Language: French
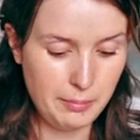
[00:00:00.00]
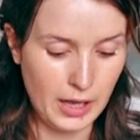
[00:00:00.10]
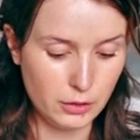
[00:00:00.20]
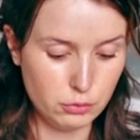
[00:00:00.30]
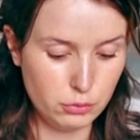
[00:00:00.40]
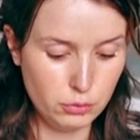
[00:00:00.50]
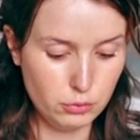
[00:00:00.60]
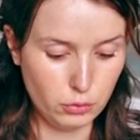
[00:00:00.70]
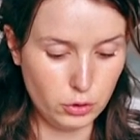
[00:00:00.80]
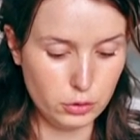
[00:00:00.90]
par deux,
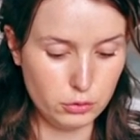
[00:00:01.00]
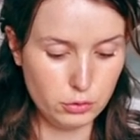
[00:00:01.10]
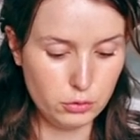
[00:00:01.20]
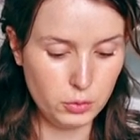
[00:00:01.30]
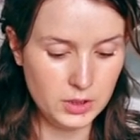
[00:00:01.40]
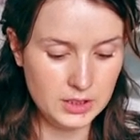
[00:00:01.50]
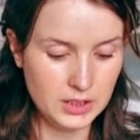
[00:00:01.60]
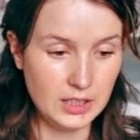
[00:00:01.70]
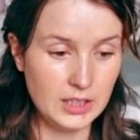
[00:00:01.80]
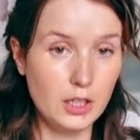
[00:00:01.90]
donc deux cuisses
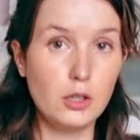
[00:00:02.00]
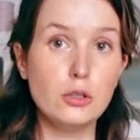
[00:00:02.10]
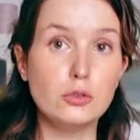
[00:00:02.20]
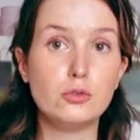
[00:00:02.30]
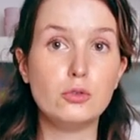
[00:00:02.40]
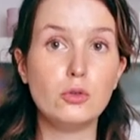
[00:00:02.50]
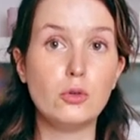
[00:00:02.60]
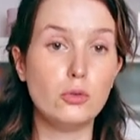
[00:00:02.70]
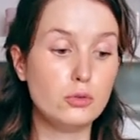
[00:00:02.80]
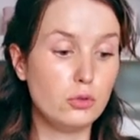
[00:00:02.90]
et deux
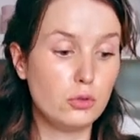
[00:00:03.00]
hauts de